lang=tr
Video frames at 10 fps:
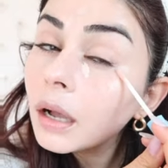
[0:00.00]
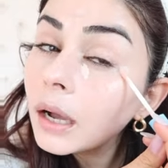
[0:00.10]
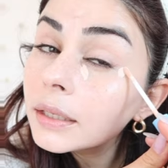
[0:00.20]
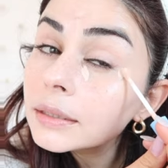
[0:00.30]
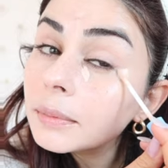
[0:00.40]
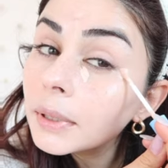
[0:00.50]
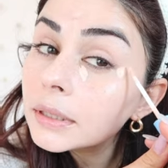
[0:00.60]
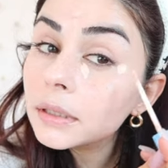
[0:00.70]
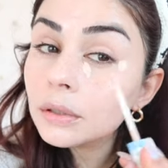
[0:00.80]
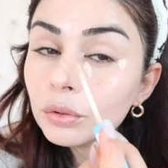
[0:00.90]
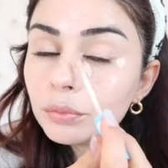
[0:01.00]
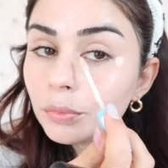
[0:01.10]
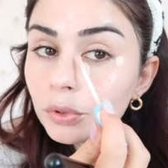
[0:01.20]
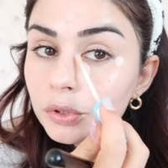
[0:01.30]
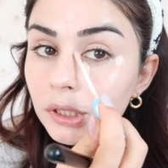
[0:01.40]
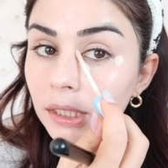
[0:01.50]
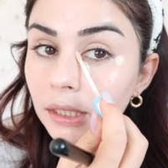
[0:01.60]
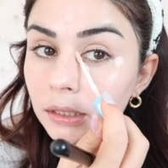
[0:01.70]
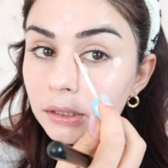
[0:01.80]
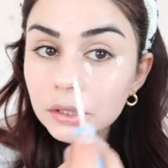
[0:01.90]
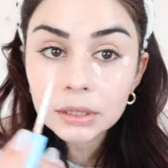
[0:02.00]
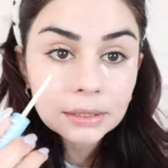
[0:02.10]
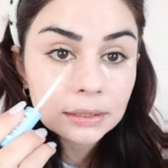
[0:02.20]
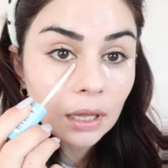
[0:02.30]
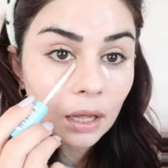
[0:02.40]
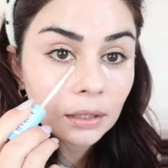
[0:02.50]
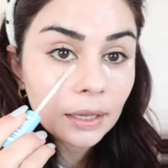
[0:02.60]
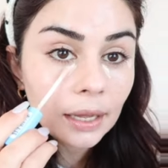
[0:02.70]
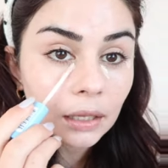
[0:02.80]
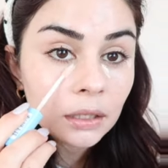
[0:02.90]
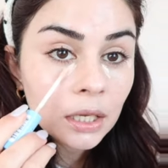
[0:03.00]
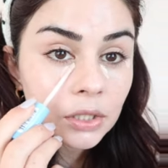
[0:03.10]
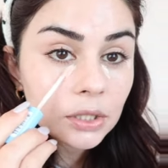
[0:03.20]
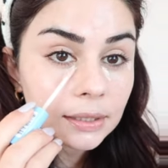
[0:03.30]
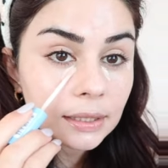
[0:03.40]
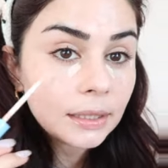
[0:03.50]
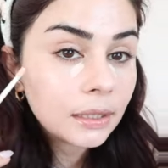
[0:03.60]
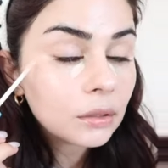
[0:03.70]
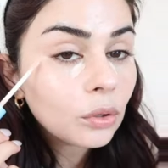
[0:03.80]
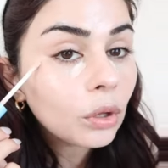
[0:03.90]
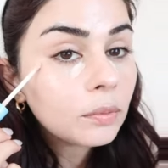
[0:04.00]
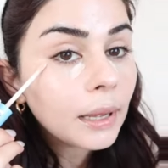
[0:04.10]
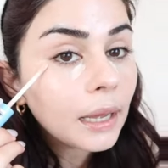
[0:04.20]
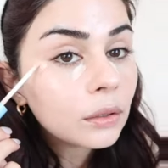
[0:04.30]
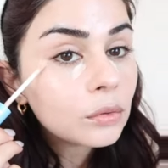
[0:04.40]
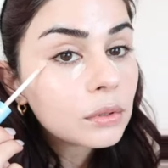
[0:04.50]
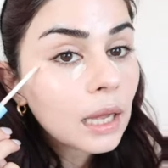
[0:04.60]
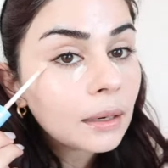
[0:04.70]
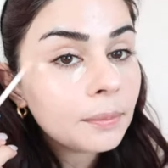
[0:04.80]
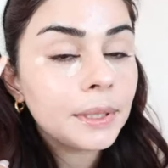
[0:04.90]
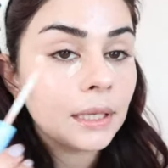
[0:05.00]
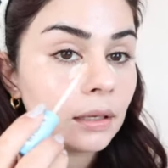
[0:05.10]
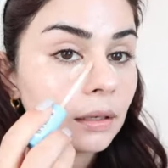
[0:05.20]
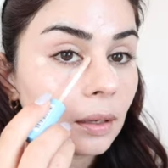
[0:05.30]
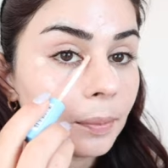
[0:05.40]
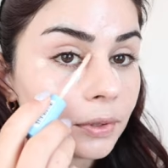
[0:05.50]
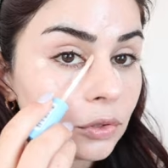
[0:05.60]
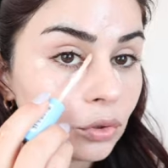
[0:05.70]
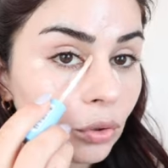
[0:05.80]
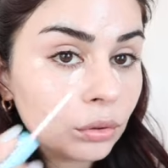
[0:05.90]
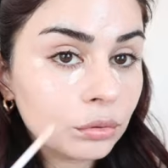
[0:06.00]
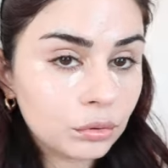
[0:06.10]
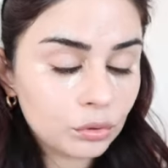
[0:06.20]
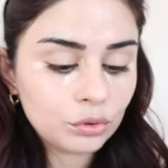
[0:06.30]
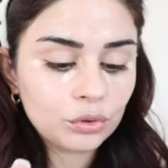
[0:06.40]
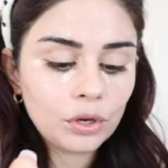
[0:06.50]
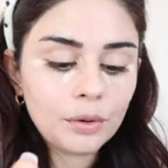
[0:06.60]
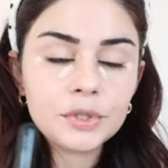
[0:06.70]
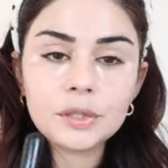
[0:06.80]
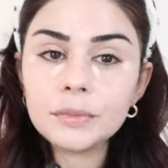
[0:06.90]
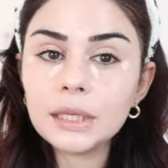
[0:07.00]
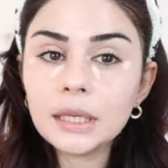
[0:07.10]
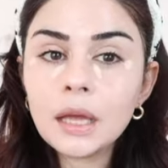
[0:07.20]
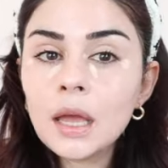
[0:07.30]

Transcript: Aynı zamanda da gün boyunca kalıcılık sağlayan, çizgilere dolmayan güzel bir kapatıcı olduğunu düşünüyorum. Şimdilik